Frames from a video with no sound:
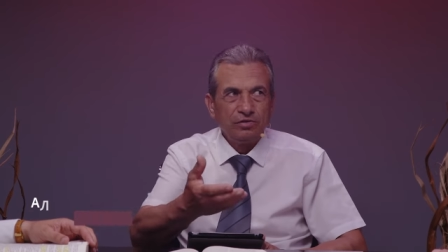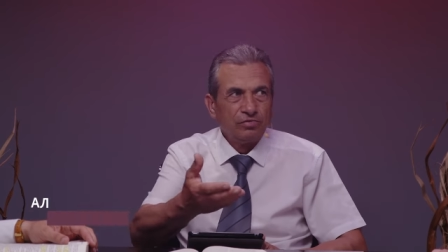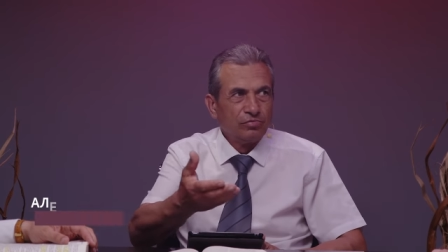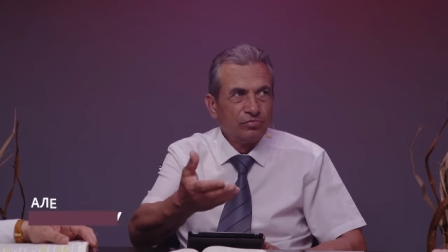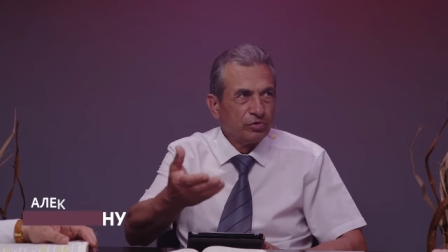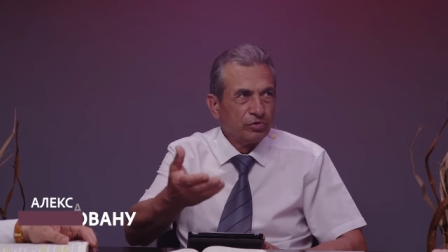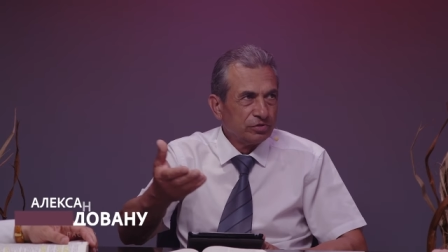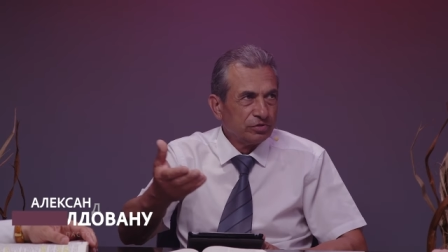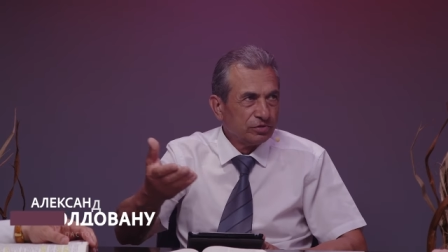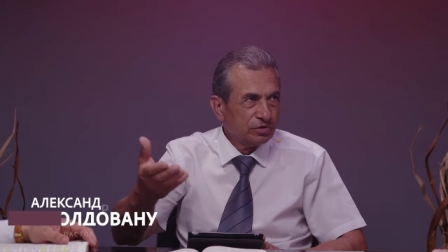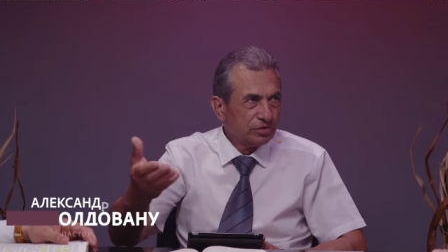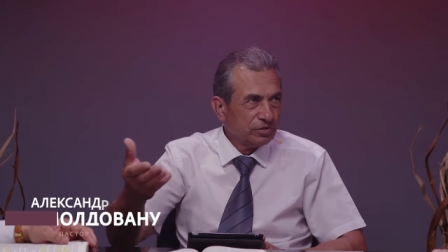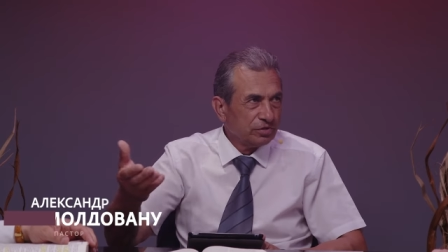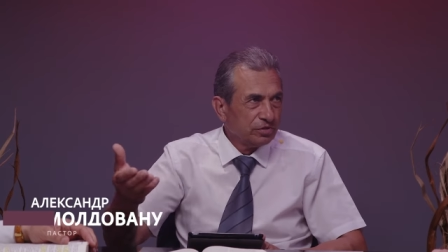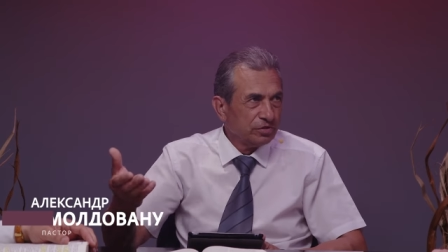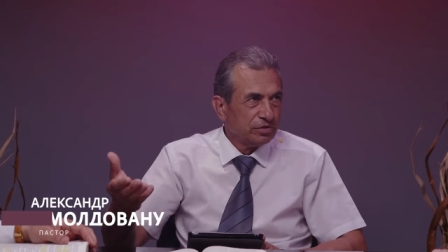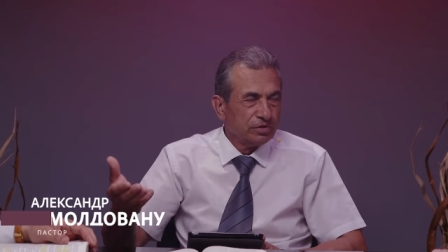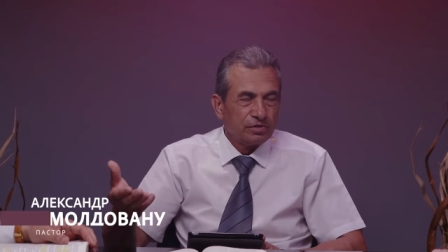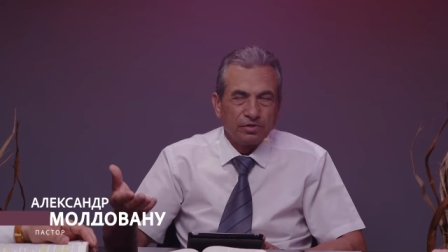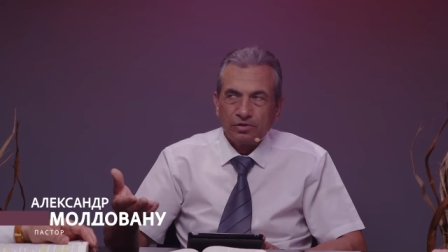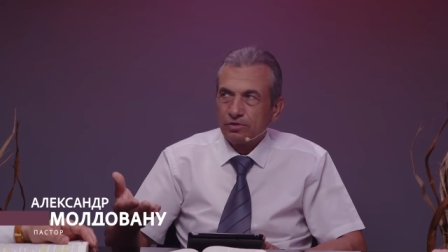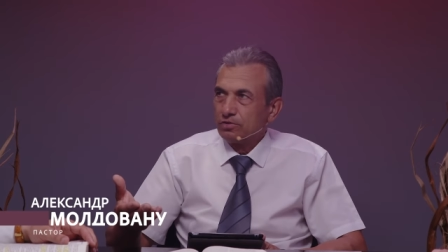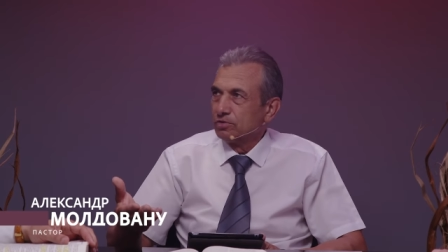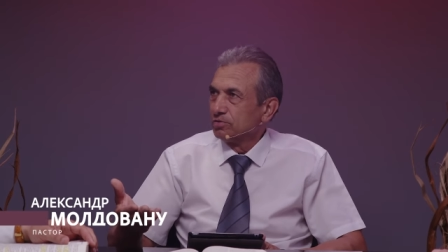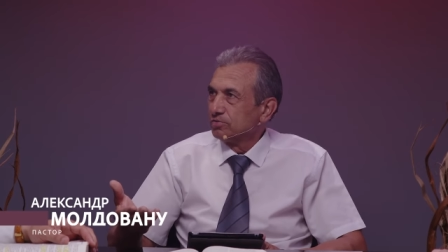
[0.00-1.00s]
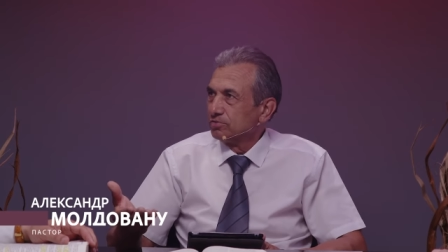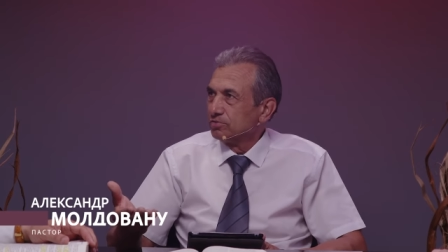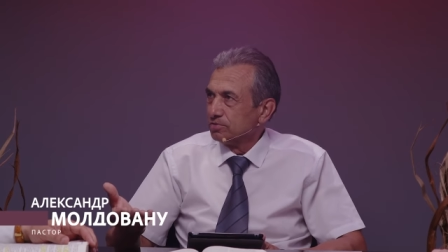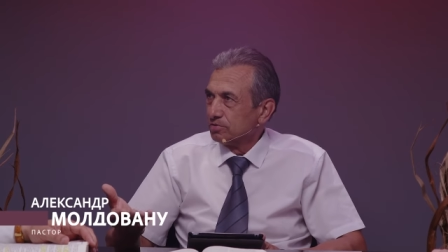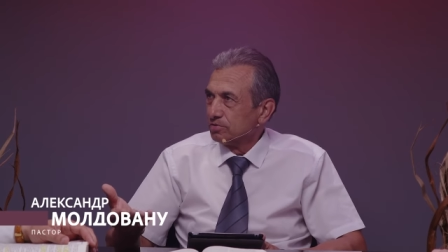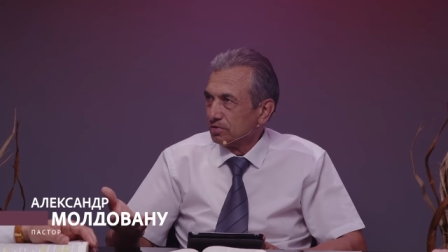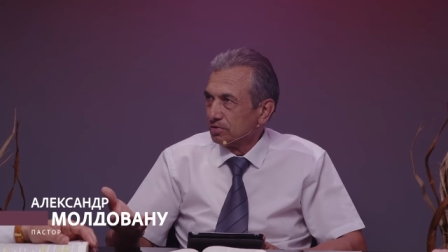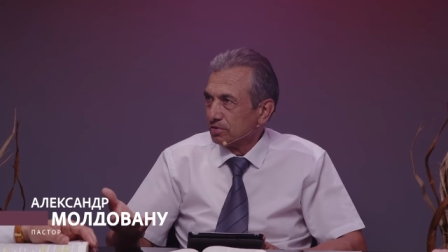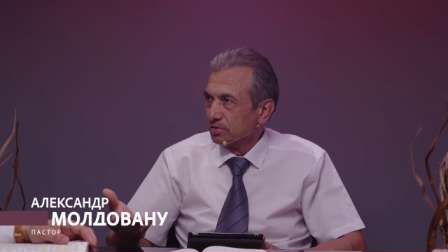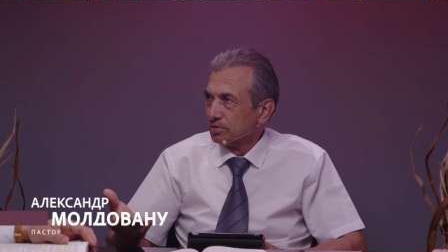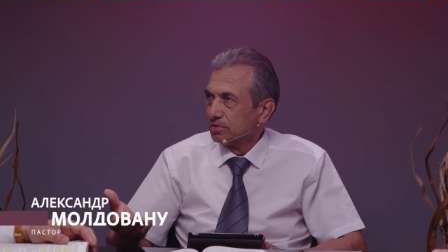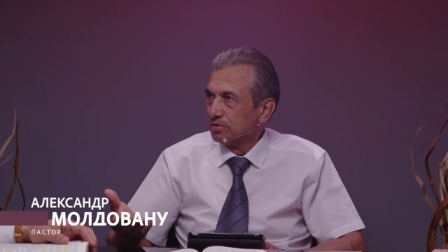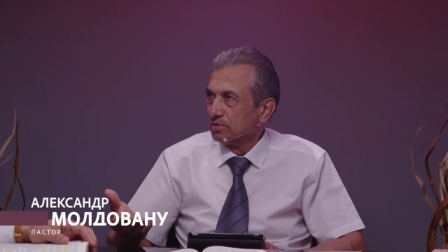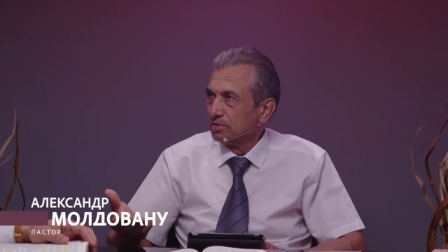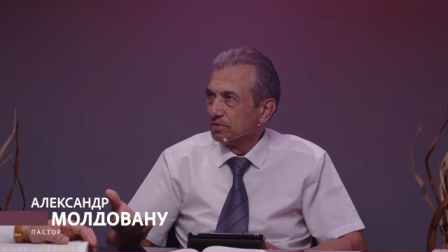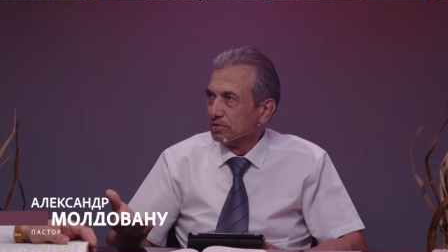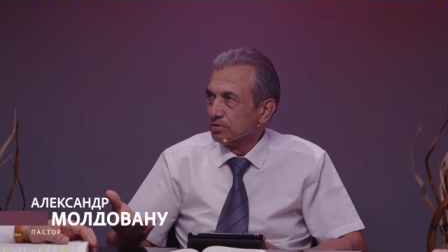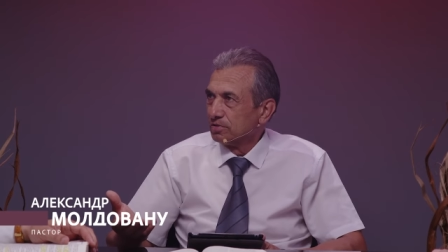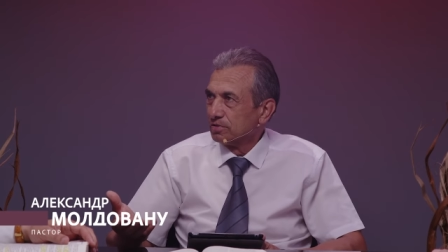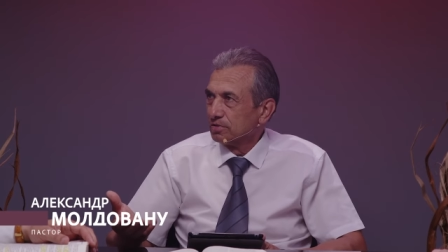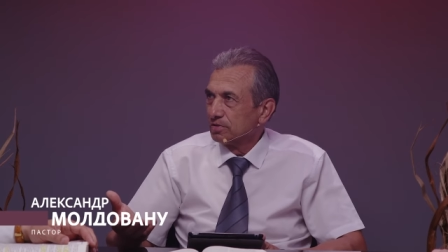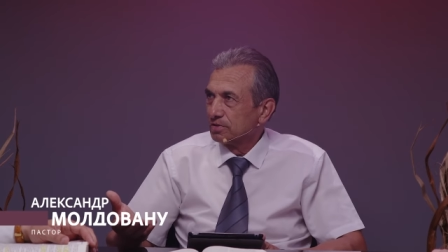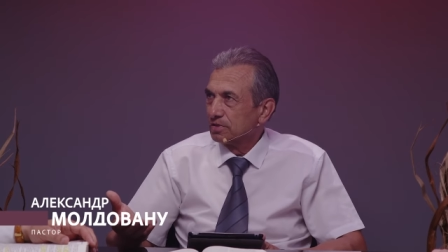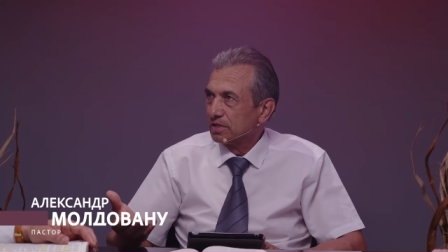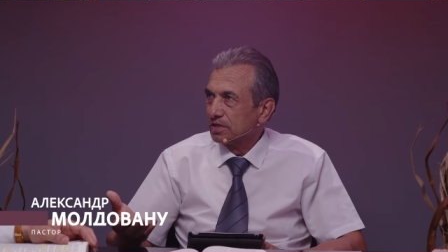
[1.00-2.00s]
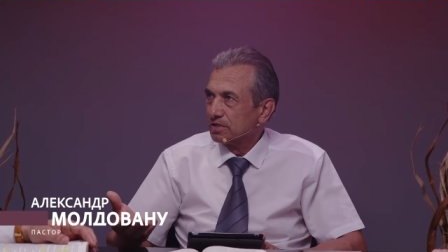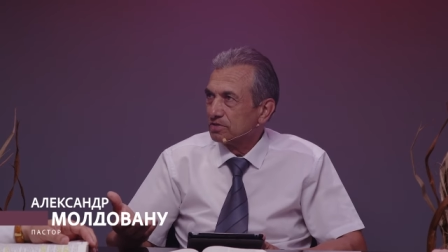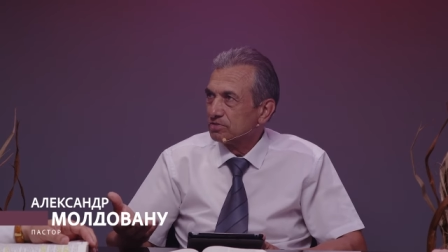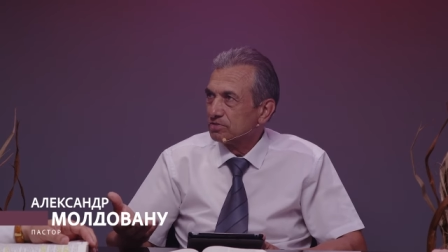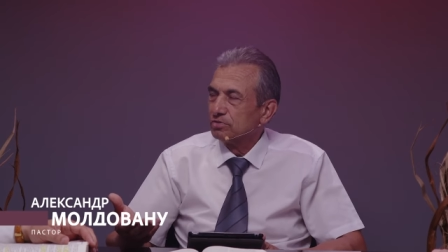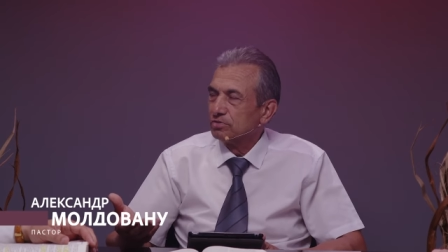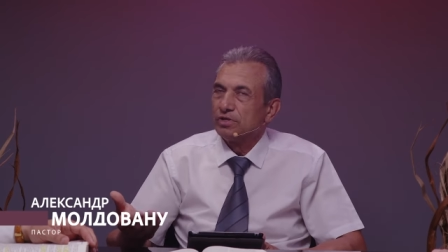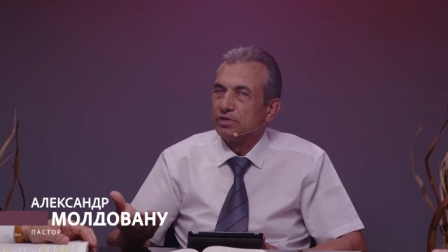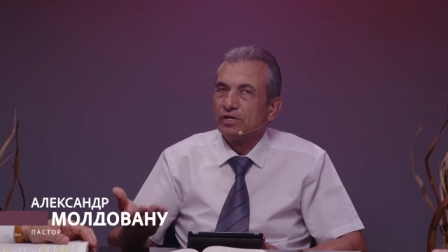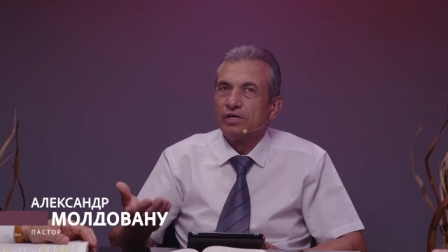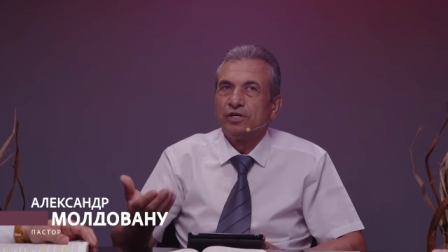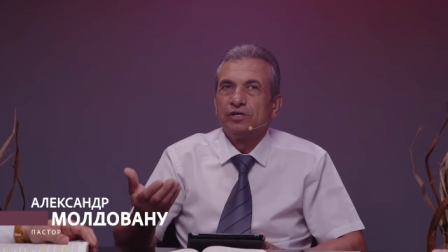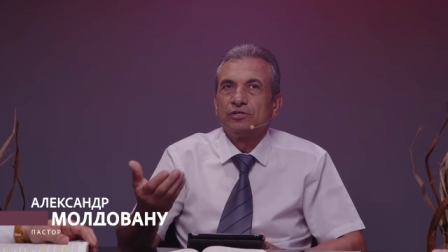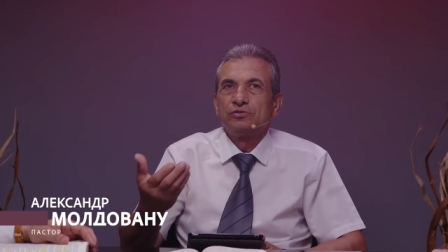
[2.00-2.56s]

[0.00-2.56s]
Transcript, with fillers: И вот э, это все классно.